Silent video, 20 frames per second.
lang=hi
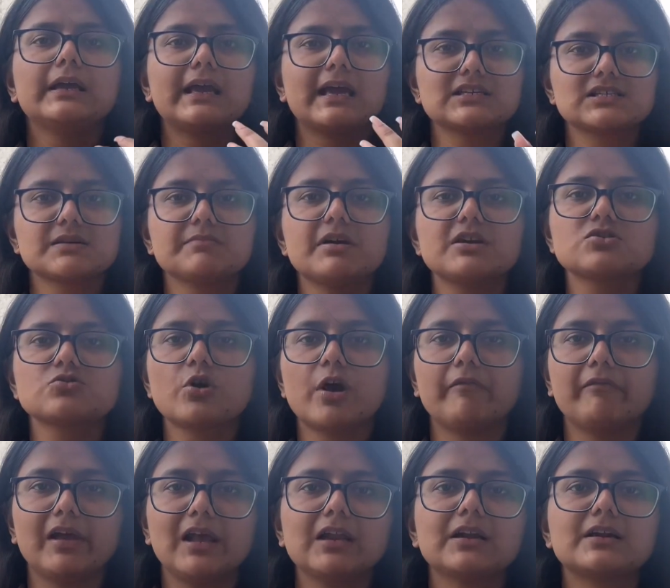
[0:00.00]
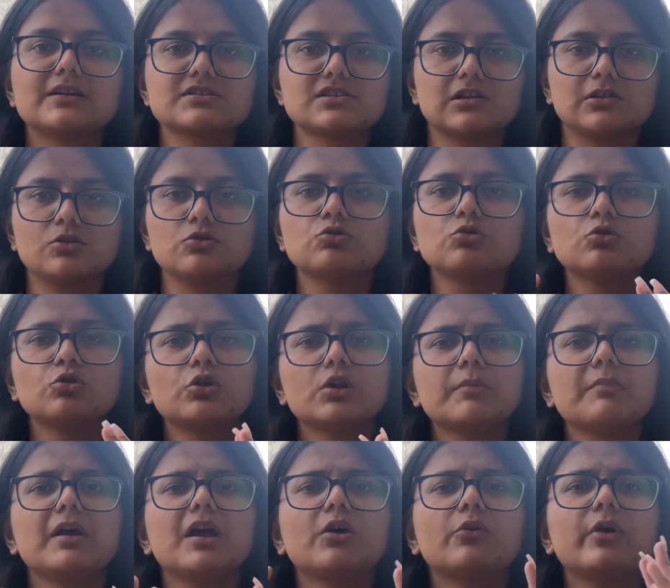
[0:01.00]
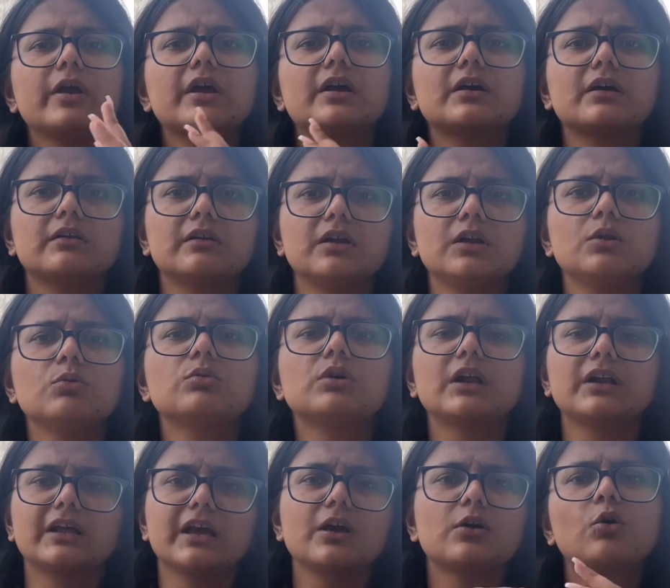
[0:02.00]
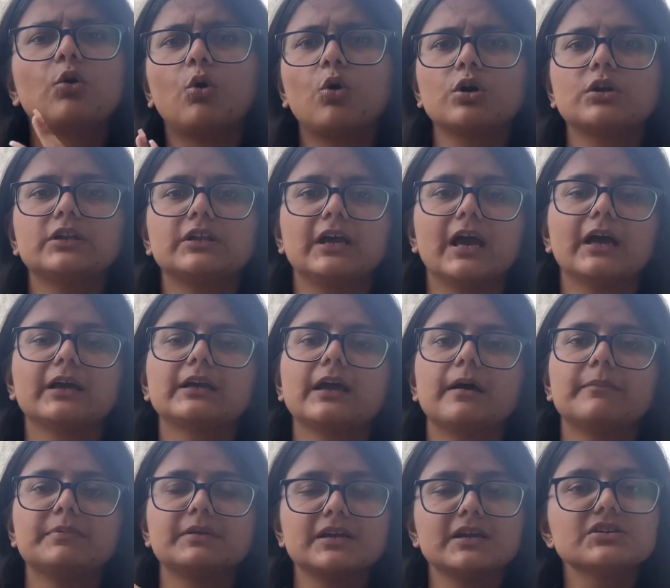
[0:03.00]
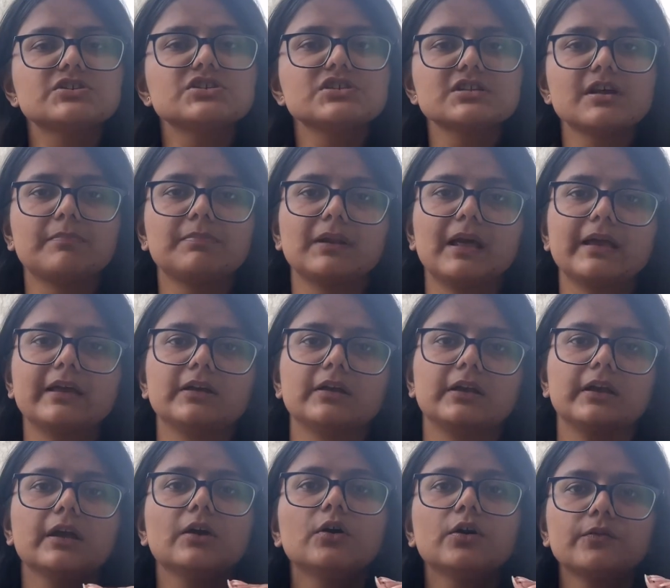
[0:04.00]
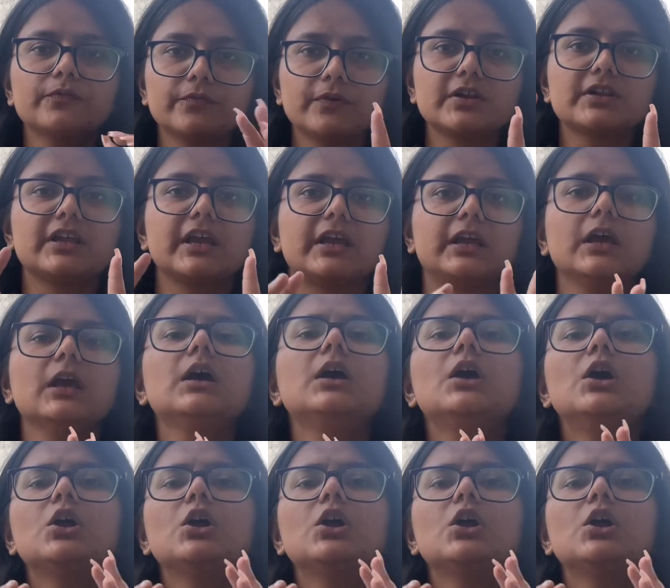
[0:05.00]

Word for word: कैसे मैं इसको अवेल कर सकती हूँ तो उन्होंने मेरे को एक रिन्यू करके एक कोड दिया कि आप ये चीज अप्लाई करिए और फिर देखिए